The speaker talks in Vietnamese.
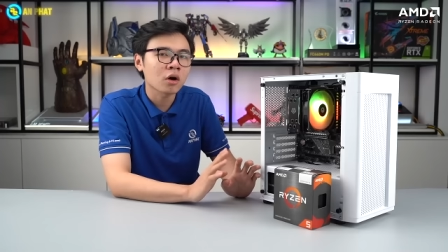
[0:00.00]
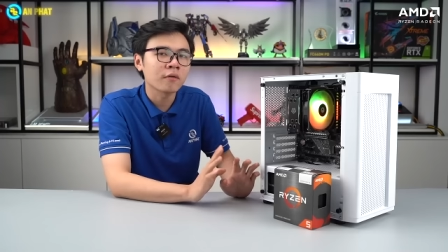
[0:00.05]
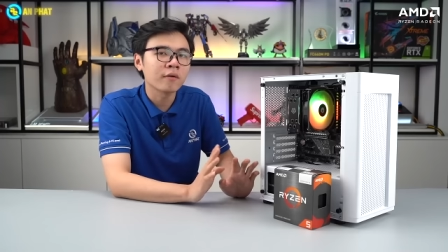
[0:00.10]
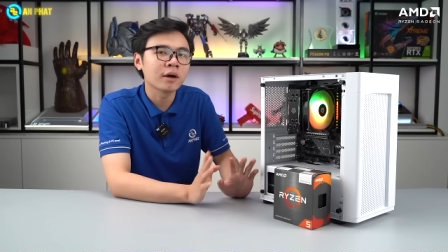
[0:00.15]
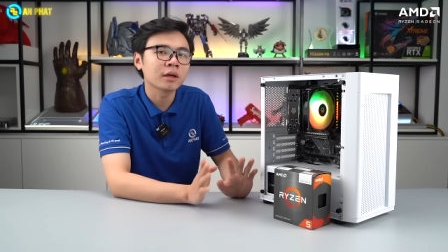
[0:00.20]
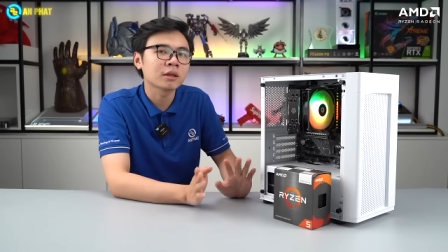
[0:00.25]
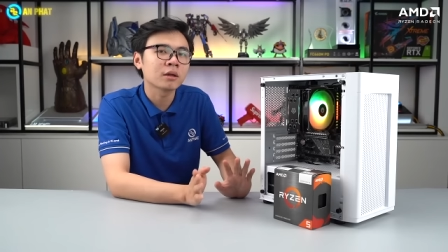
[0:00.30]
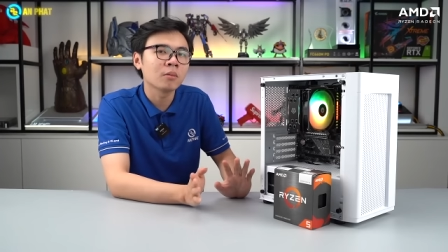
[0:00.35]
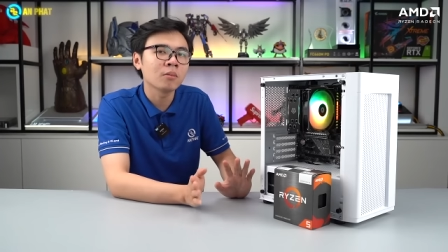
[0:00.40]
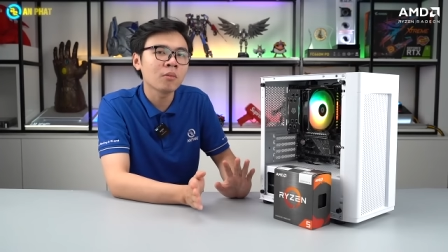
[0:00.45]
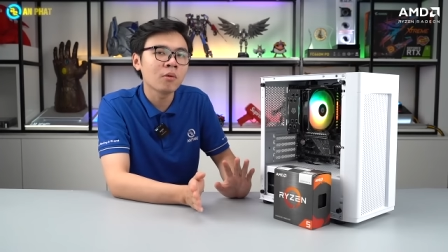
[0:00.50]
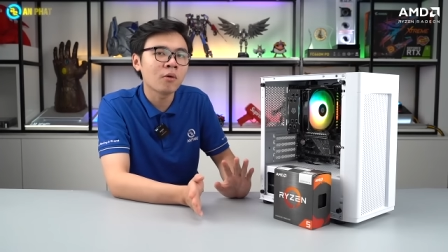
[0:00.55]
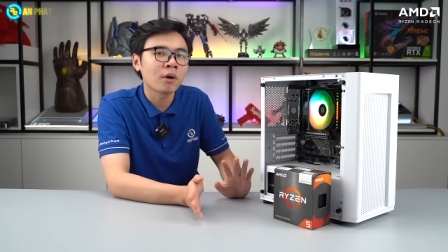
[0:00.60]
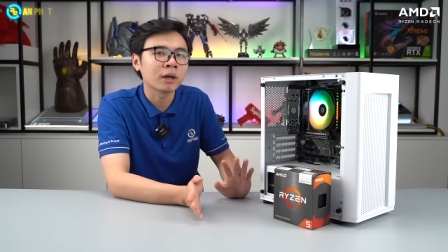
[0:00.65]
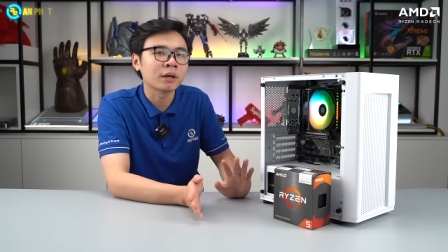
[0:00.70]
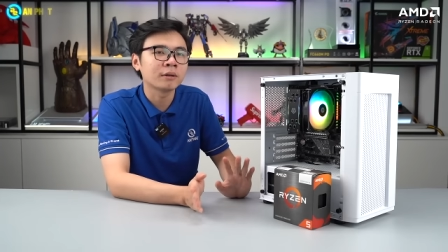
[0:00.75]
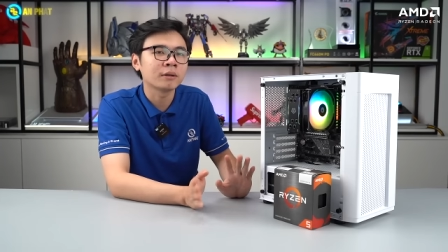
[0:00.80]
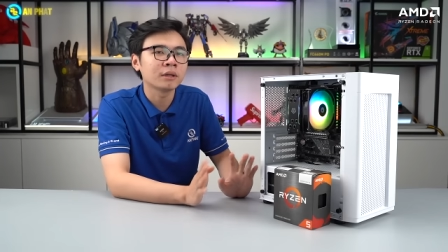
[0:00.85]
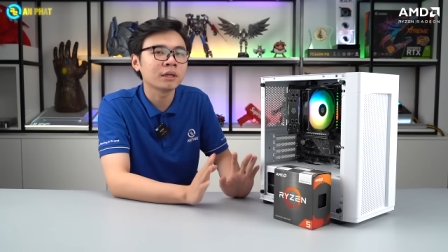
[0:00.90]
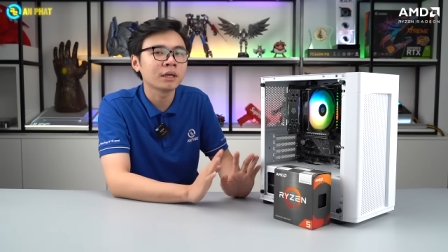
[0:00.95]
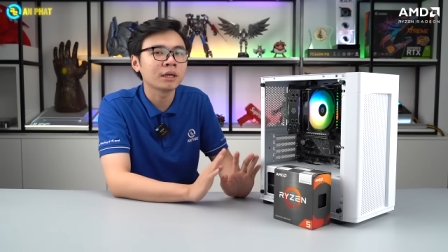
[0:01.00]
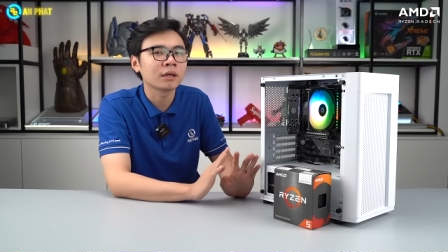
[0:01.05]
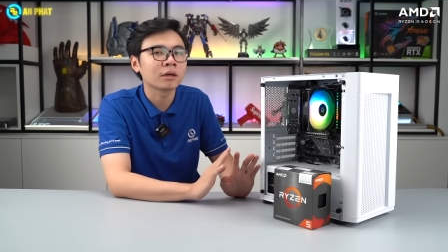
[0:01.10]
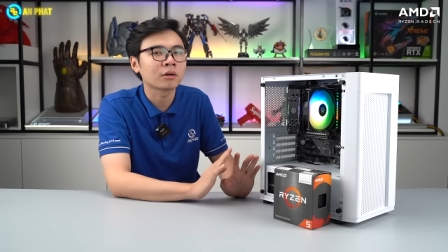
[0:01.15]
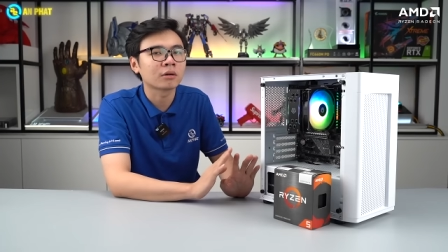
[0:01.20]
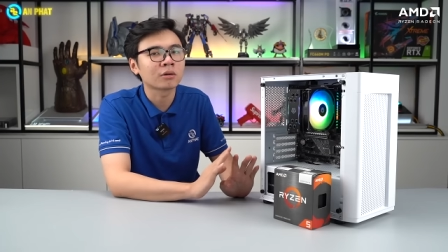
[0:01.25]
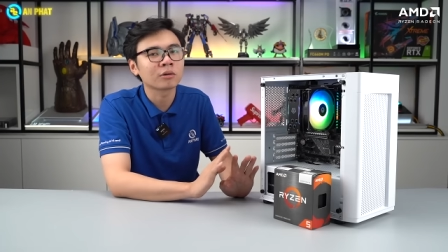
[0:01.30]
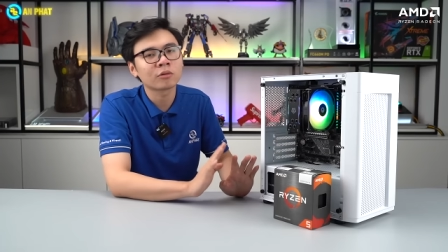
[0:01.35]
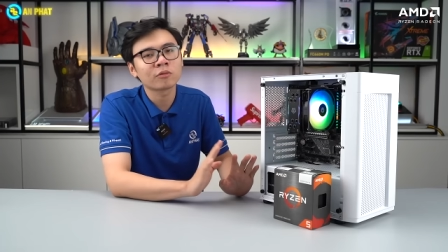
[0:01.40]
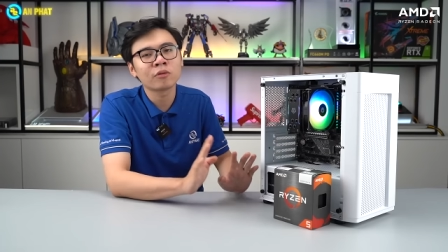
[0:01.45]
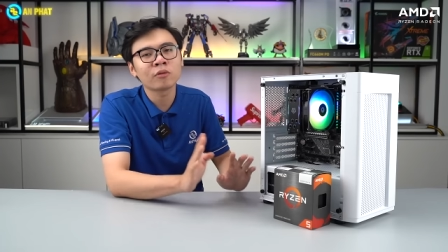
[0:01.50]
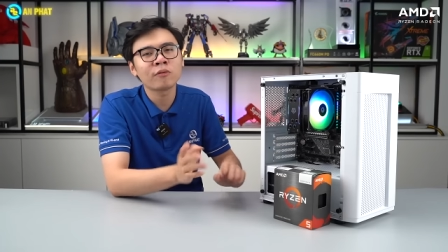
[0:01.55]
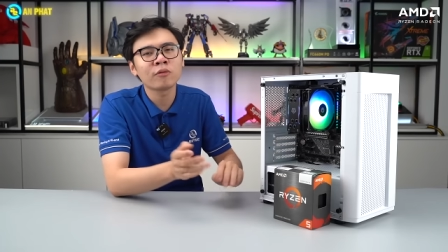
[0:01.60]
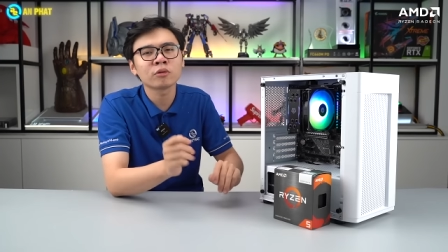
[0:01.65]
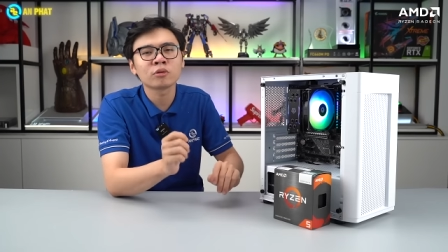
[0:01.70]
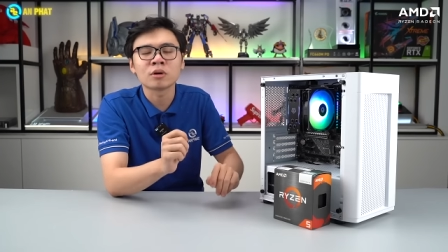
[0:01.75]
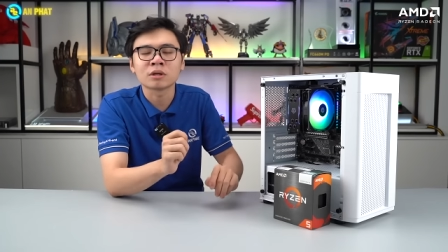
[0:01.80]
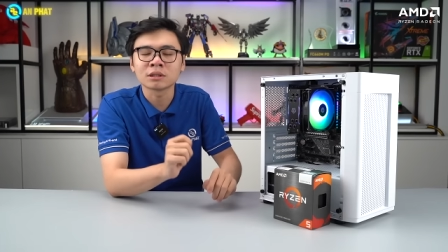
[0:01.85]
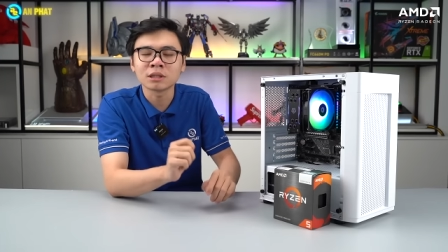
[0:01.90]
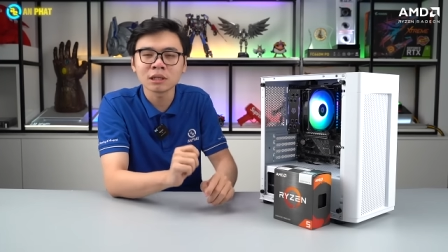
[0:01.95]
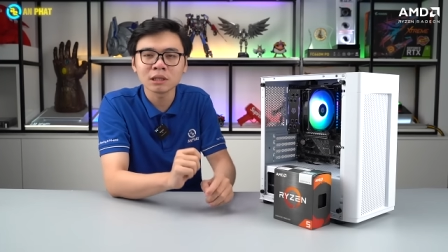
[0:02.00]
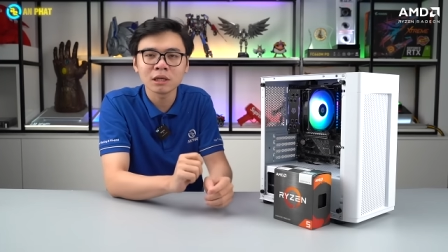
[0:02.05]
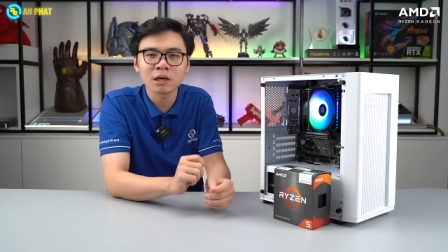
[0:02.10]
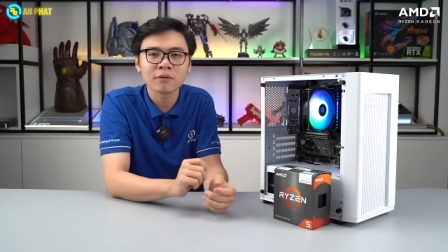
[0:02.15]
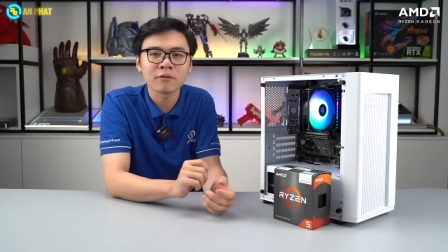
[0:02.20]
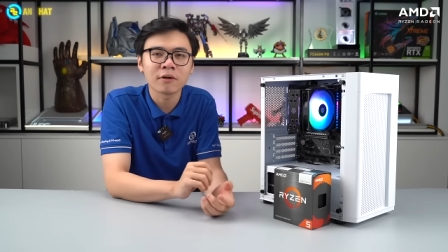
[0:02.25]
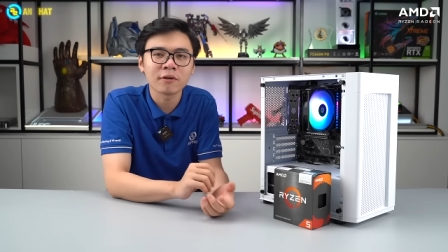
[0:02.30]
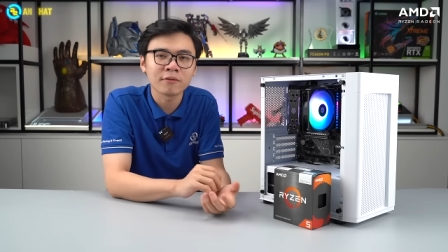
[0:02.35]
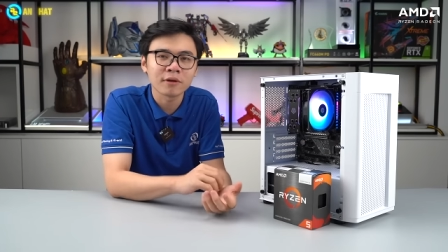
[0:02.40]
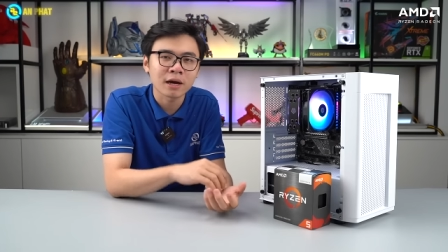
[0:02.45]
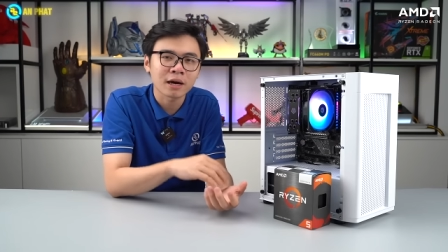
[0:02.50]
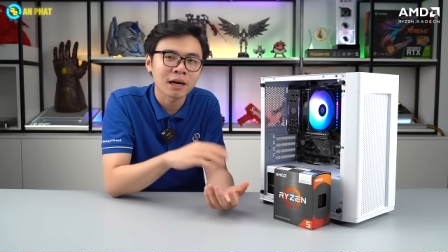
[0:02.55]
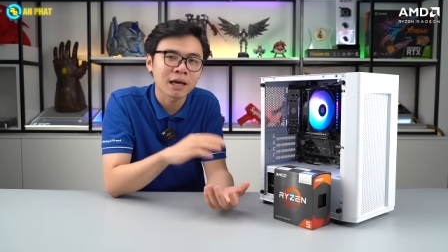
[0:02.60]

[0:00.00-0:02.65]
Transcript: Còn hệ thống nguồn thì phụ thuộc rất nhiều vào việc